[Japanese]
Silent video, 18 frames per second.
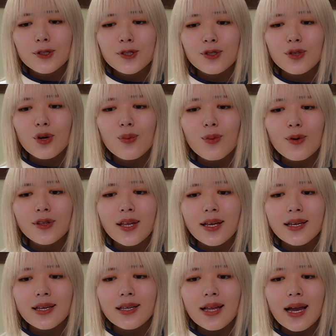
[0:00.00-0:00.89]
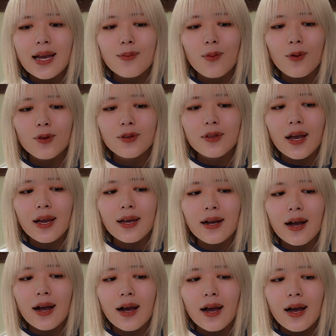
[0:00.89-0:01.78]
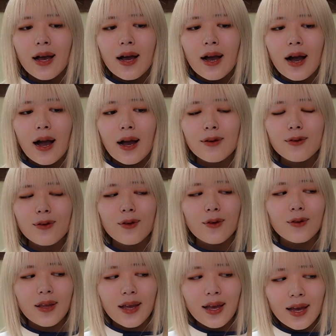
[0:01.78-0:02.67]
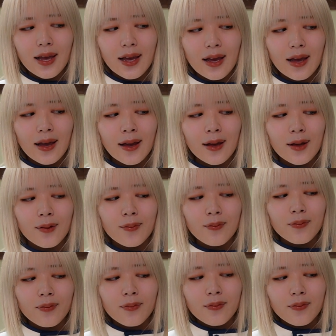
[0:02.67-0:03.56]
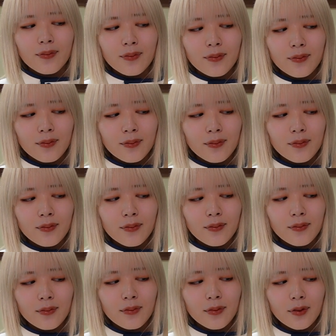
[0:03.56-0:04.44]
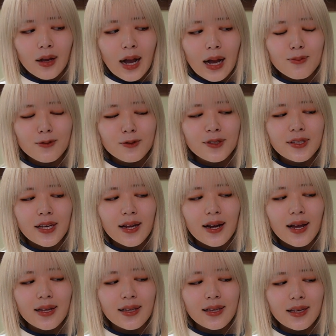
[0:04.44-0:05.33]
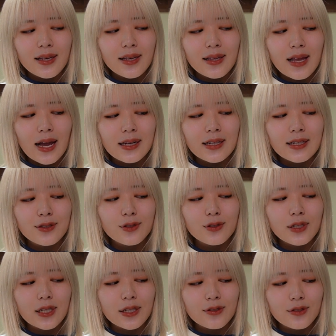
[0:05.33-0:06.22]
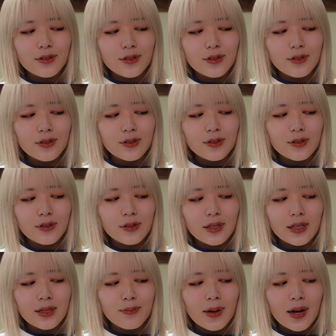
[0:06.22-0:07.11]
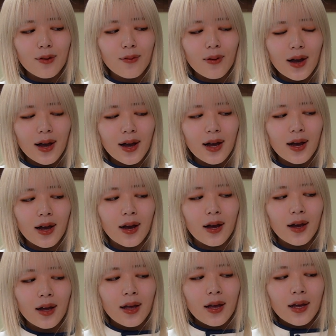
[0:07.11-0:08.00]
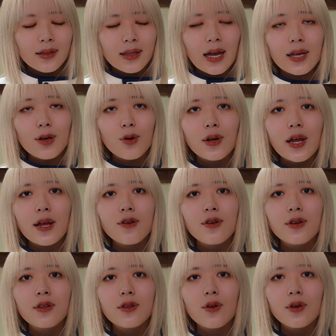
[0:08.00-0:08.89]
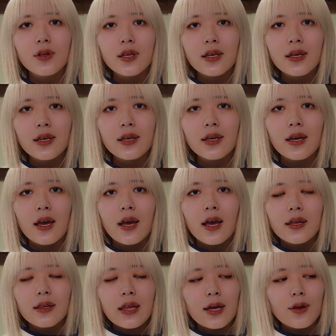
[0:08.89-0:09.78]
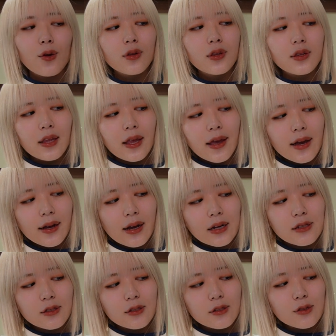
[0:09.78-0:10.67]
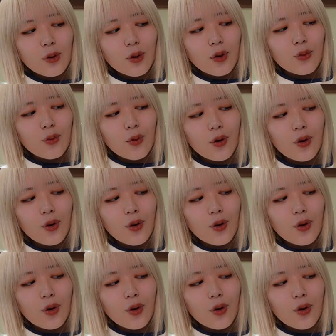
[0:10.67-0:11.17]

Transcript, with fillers: うしようもできない問題があるので、うーん、がむしゃらになりすぎず、今は頼れる人に頼って活動